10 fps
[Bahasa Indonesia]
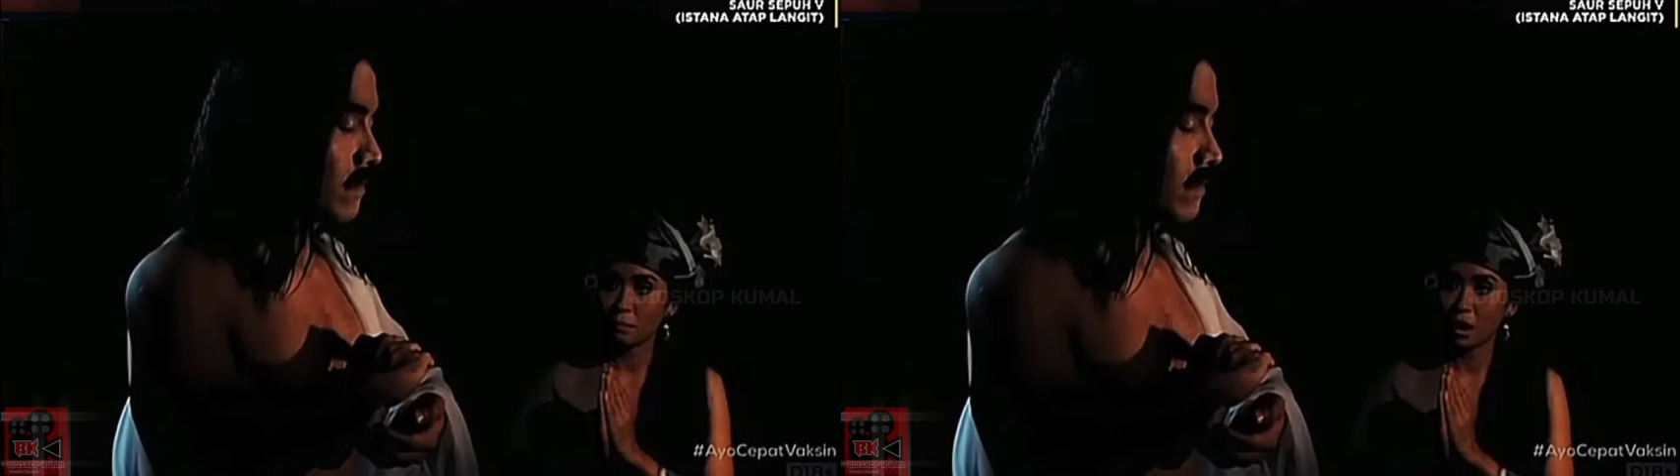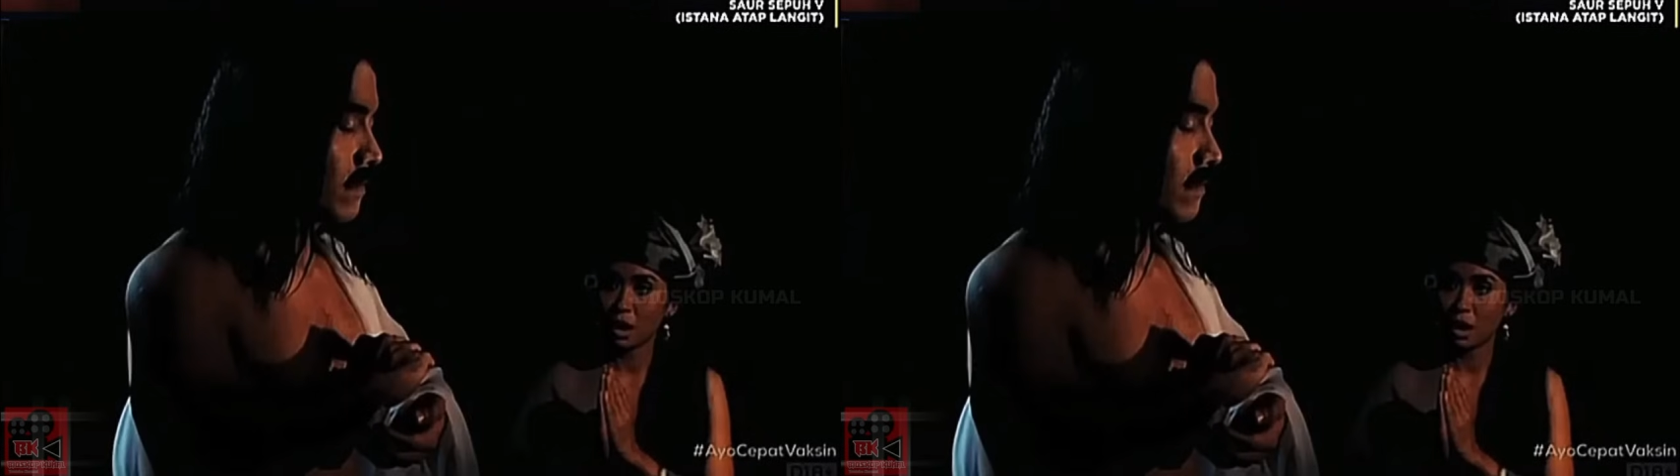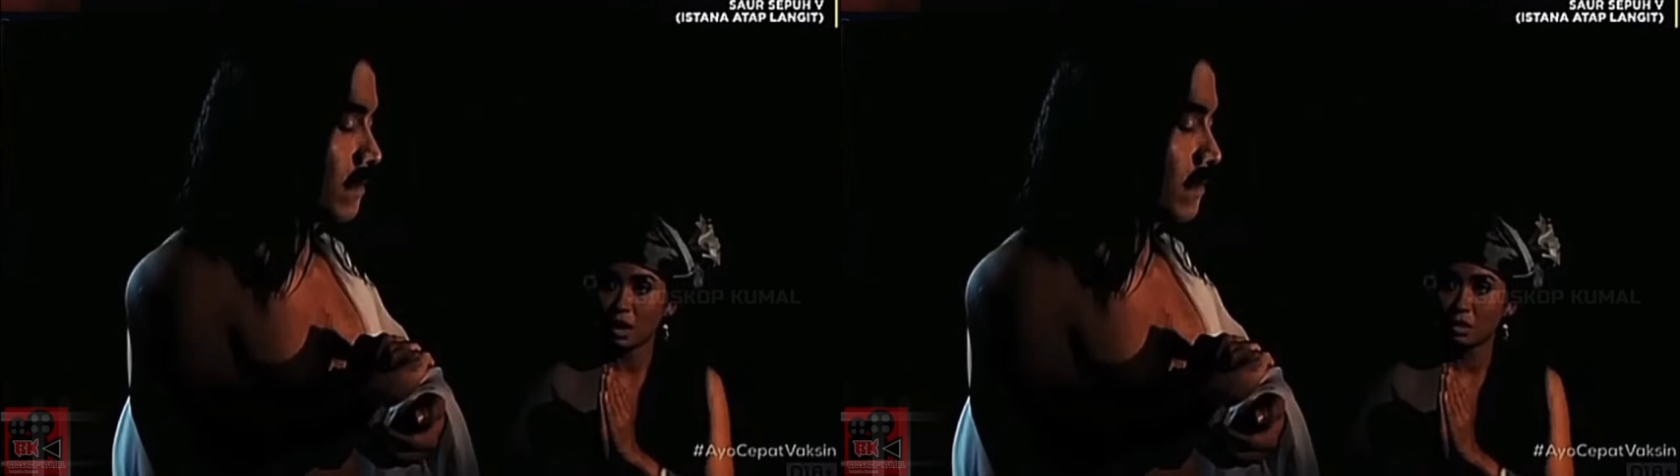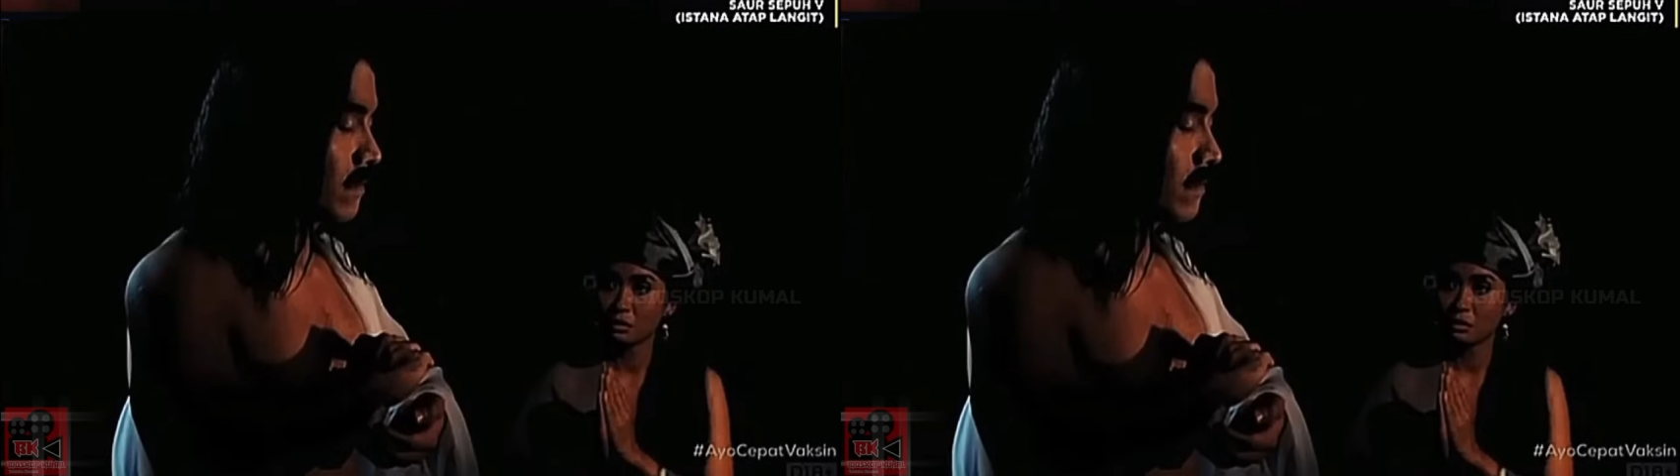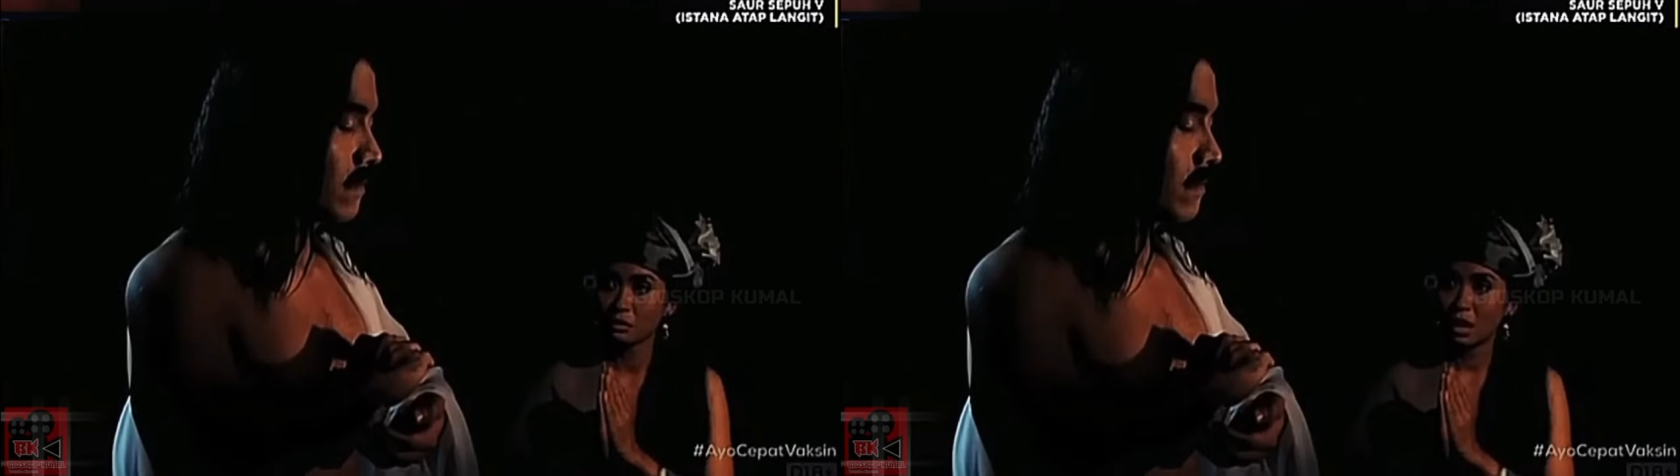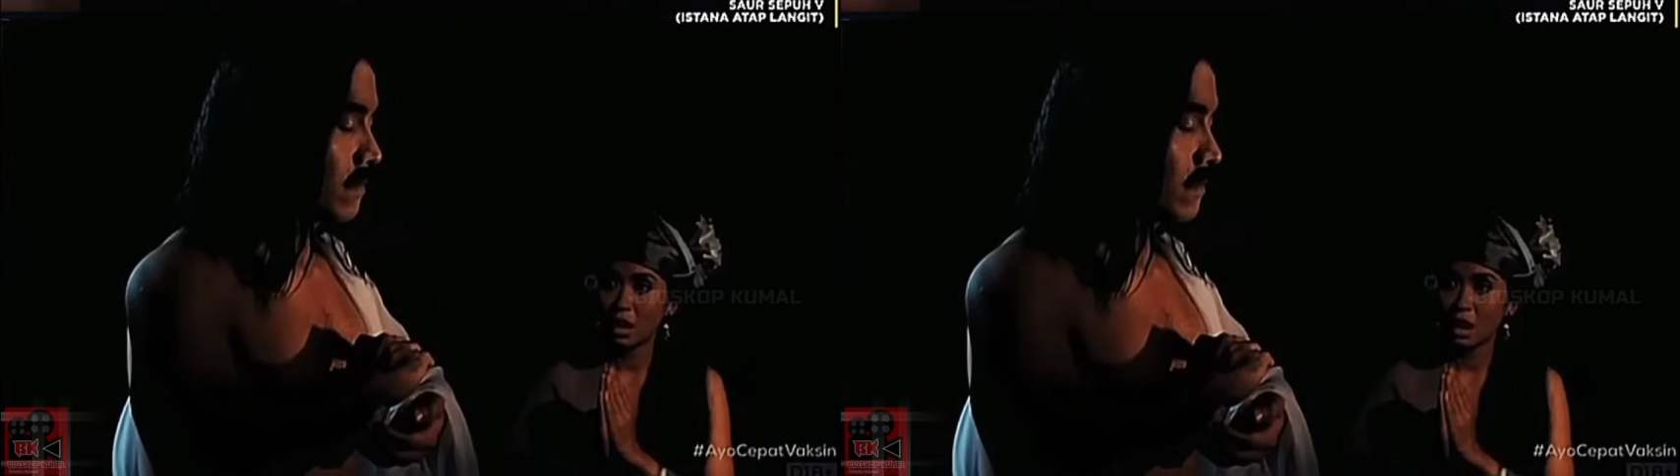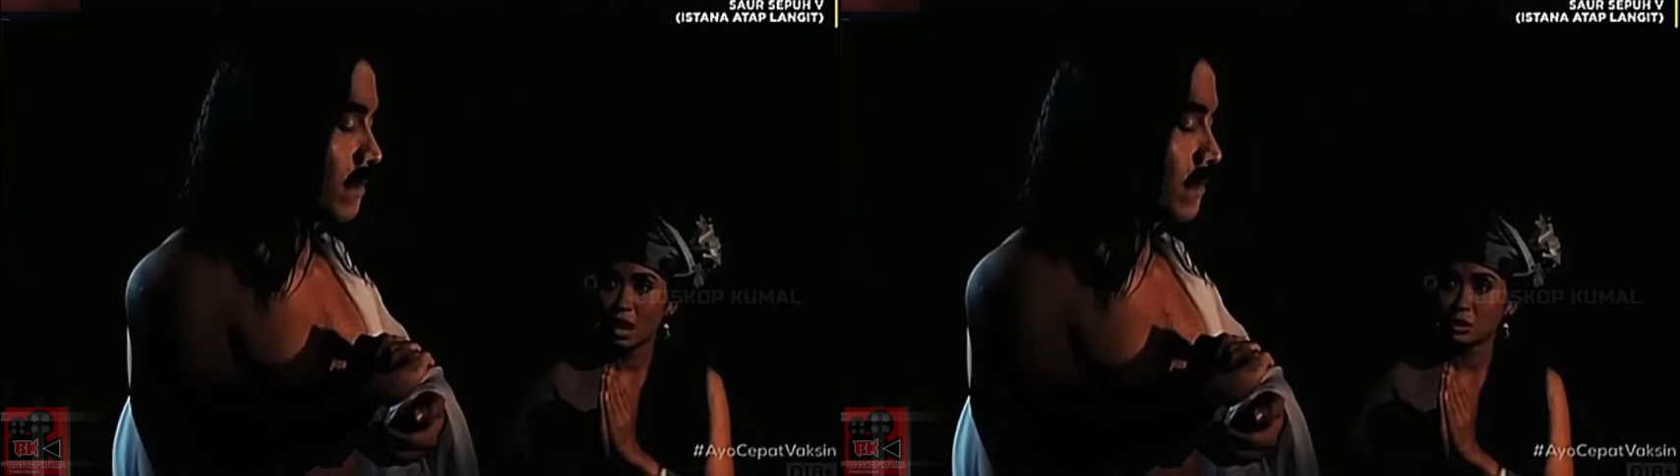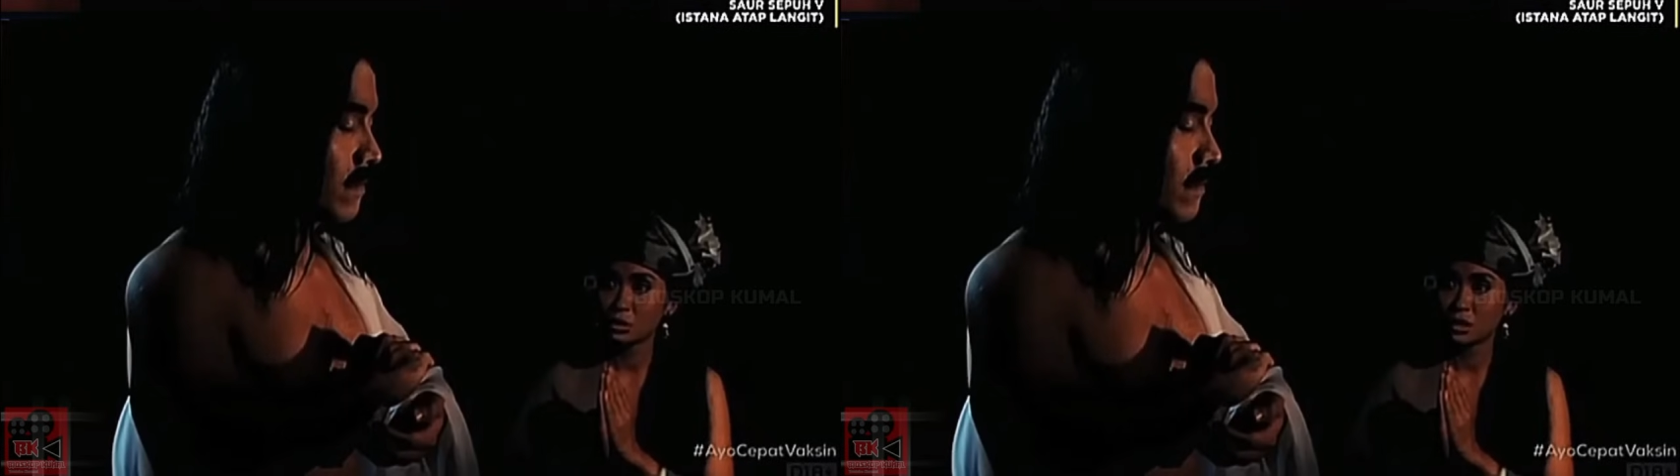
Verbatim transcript: Kampala harus